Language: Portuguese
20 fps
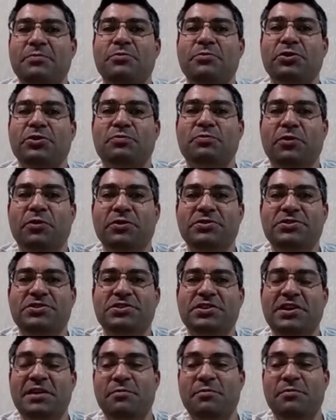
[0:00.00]
Muito bom
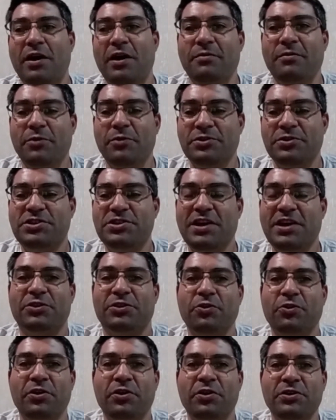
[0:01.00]
dia, bom, bom dia
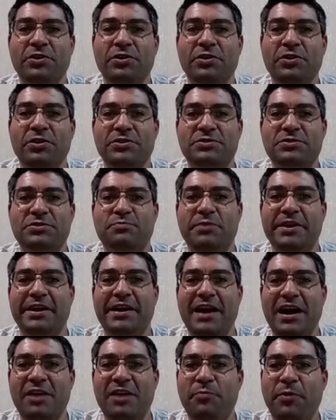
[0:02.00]
a todos.
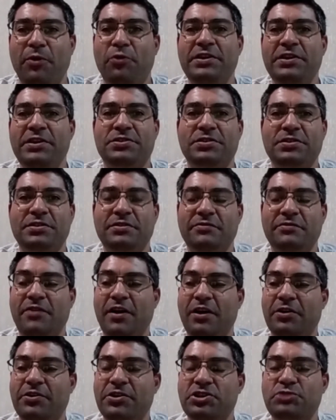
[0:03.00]
Obrigado pelo convite.
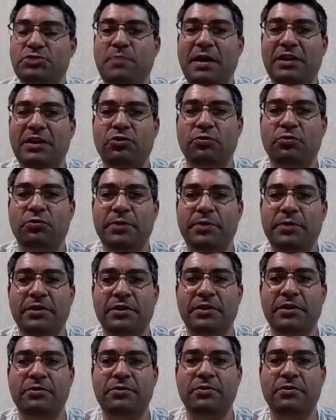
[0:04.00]
Falo aqui de Pato
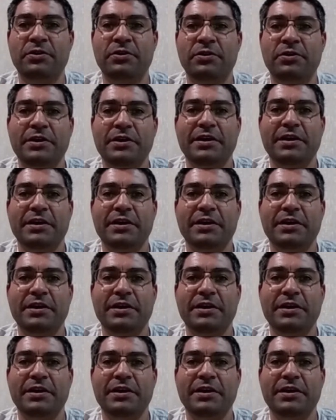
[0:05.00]
Branco.